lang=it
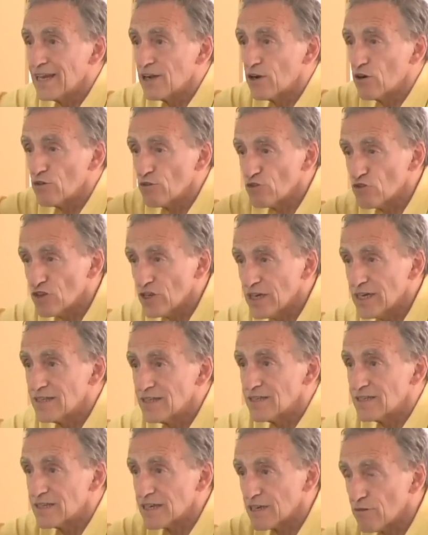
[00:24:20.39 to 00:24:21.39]

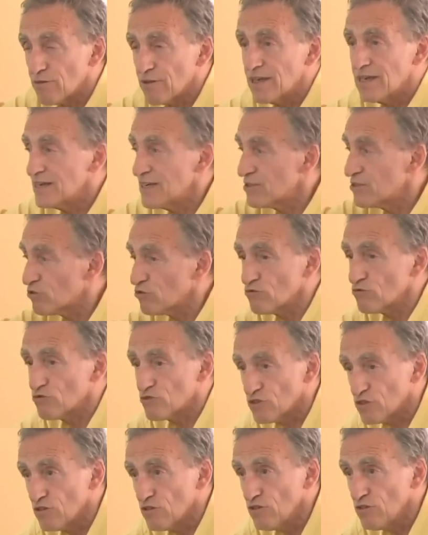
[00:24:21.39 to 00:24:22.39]
conoscenze, quelle
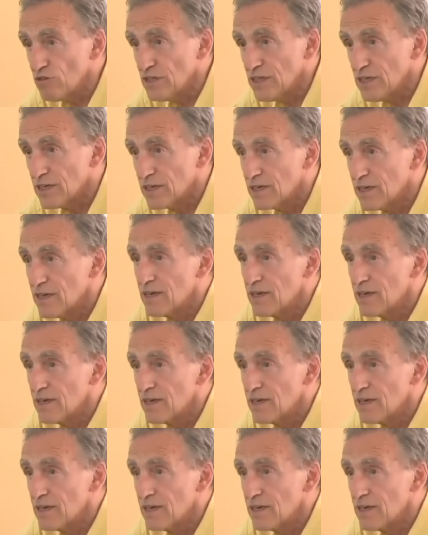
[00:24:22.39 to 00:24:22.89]
istruzioni